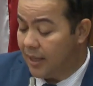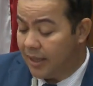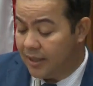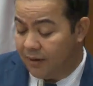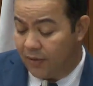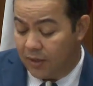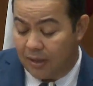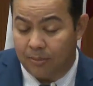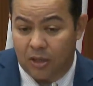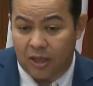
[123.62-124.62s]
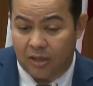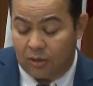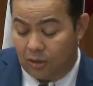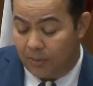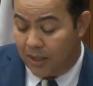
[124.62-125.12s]
através do
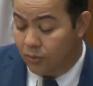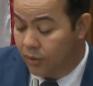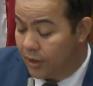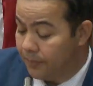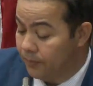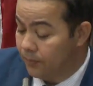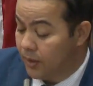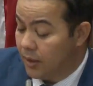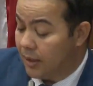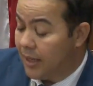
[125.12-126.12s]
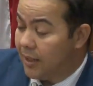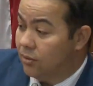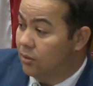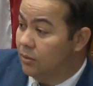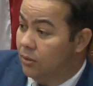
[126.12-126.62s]
laboratório Baruch, lá
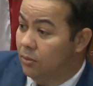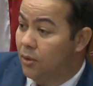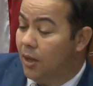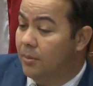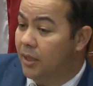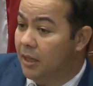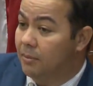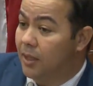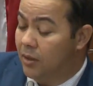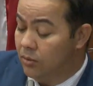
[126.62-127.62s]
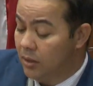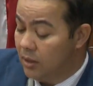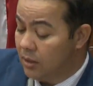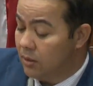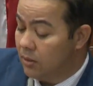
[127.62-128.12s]
do, do meu amigo e irmão,
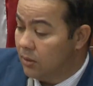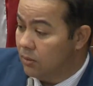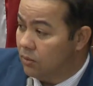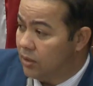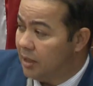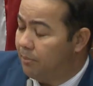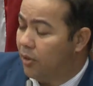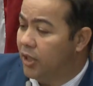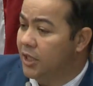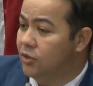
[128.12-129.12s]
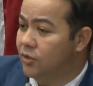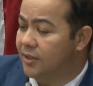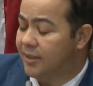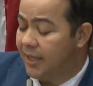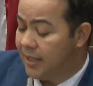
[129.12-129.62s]
contemporâneo de
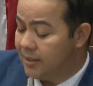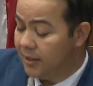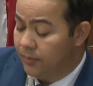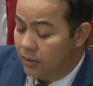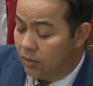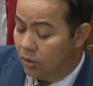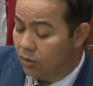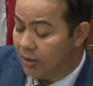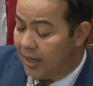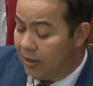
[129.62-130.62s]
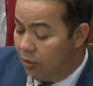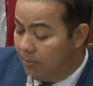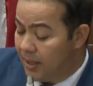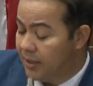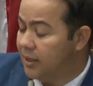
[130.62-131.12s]
SESI, Dr.
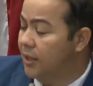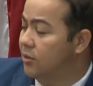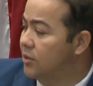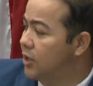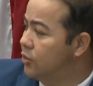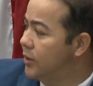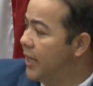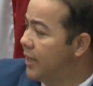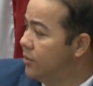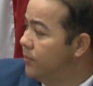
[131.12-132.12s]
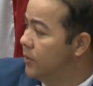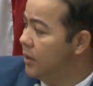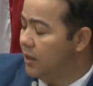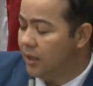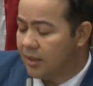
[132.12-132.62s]
Carloman, que tem nos ajudado,
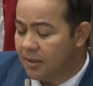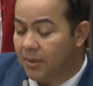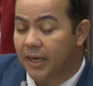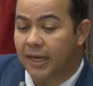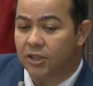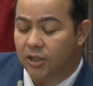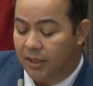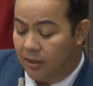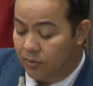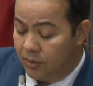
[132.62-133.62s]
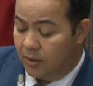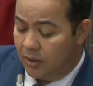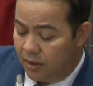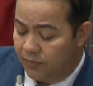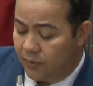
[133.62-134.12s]
e essa minha gratidão,
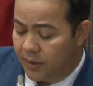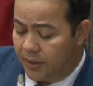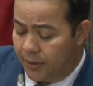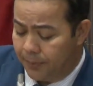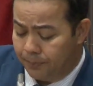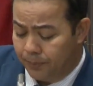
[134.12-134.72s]
eu venho aqui